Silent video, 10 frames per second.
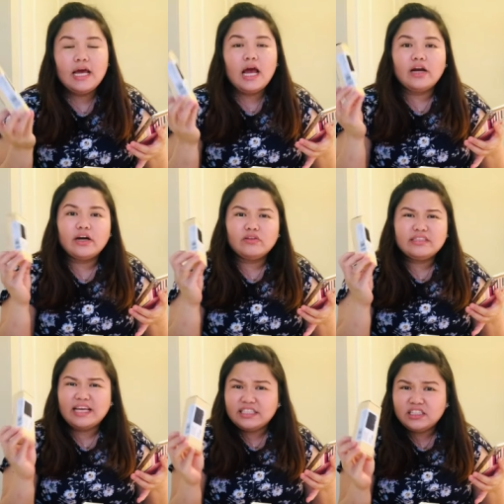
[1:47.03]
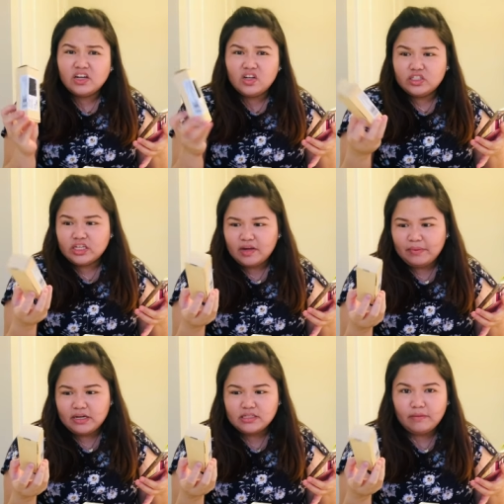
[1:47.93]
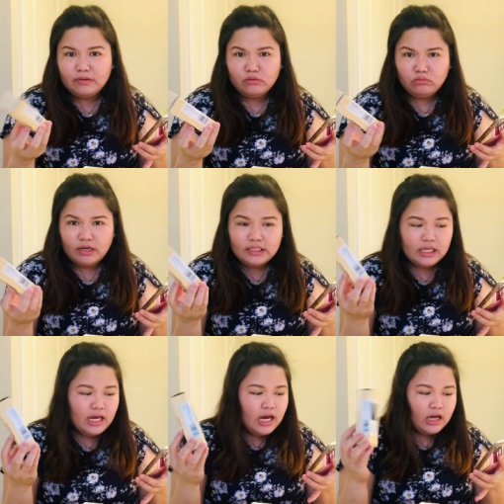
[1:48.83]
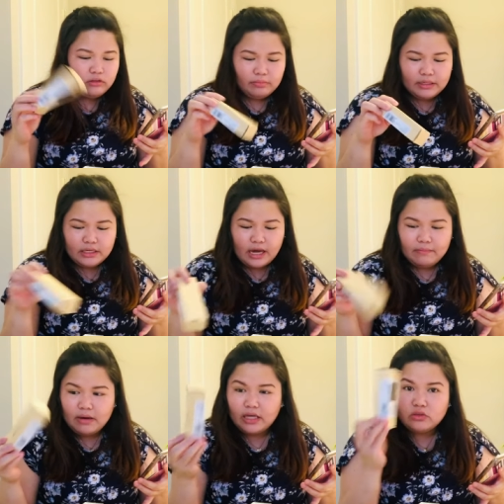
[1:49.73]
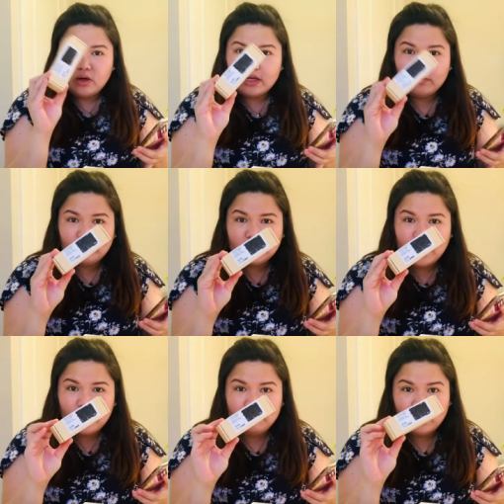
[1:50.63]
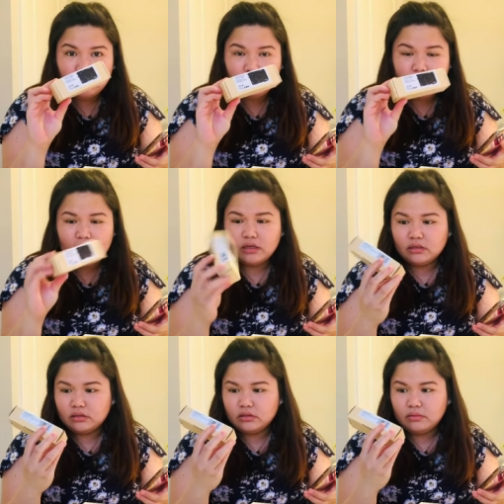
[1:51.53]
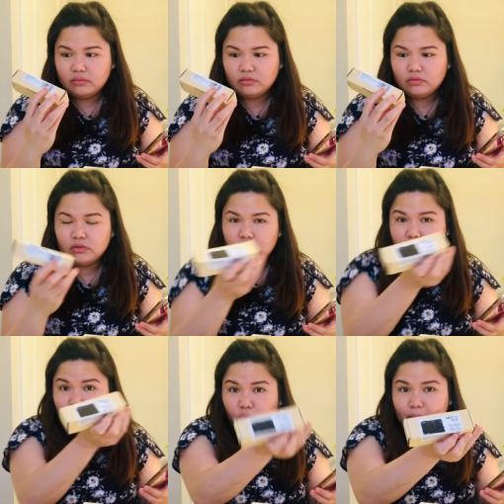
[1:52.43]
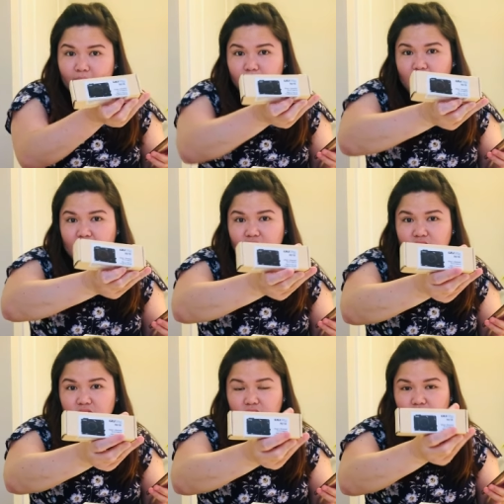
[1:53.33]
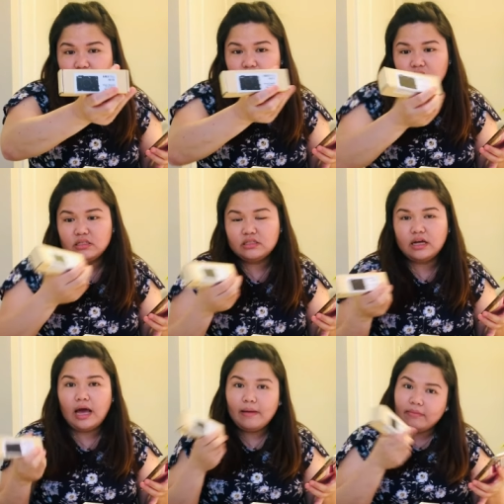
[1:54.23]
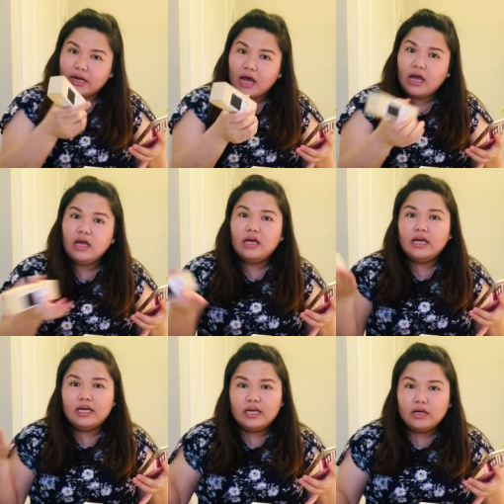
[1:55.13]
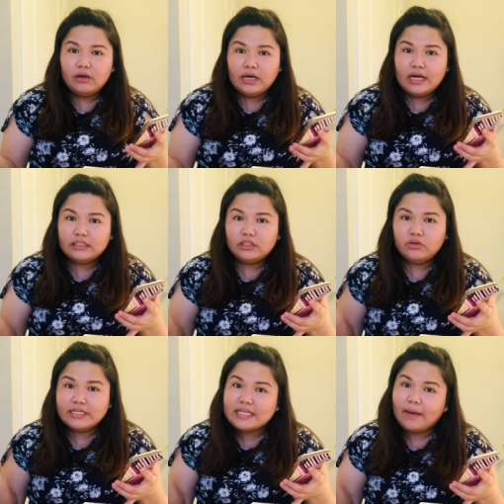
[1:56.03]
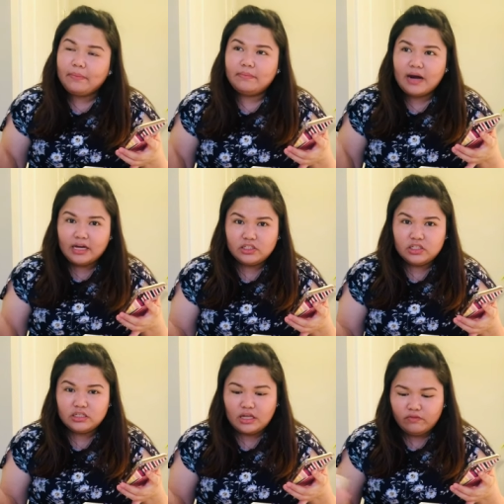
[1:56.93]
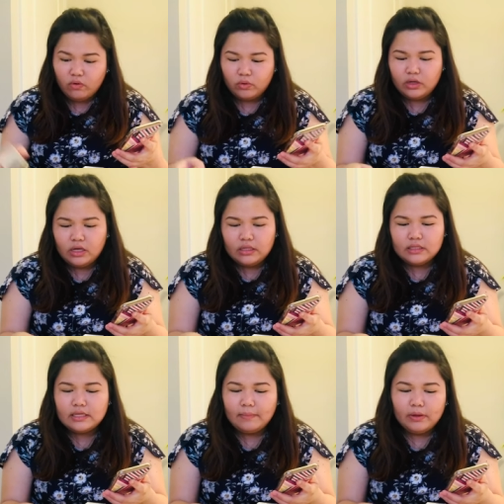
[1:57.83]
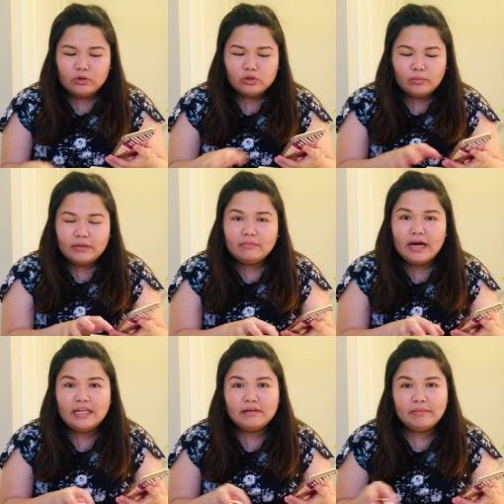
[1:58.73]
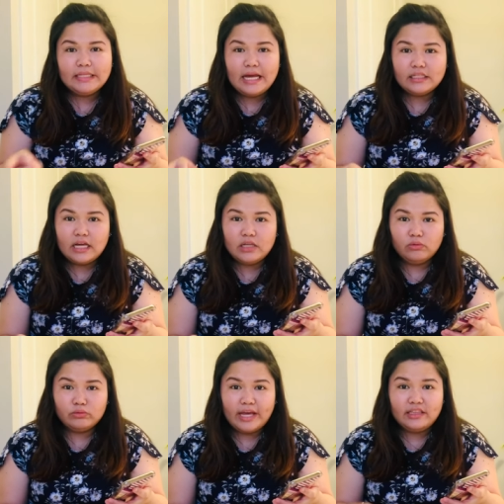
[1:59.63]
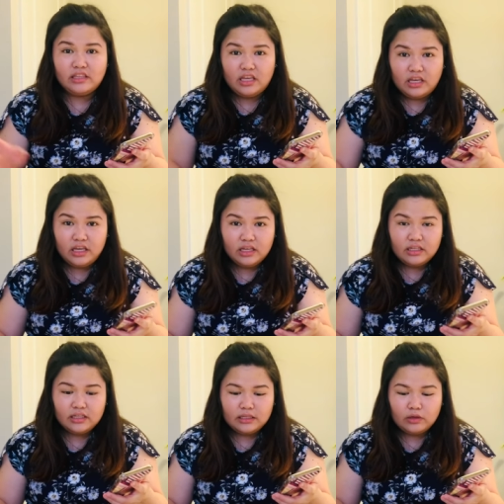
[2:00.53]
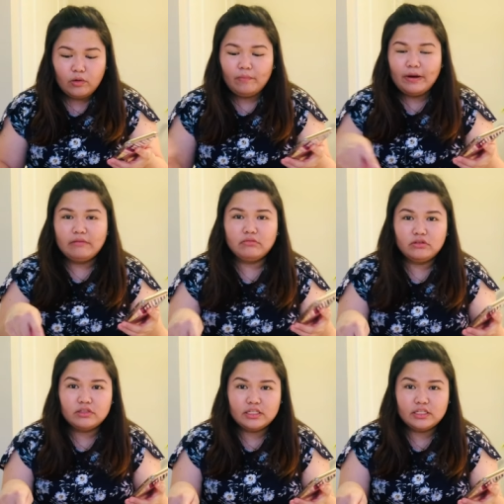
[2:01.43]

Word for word: Around $90 siya. Parang sabi ko, what? Anong pinakaiba? Ito lang yung pinakaiba. Yung parang ito pang bracket sa, sa camera at yung isa pang bracket siya sa cellphone. So, sabi ko, sobrang mahal naman yata ng 90 compare mo dun sa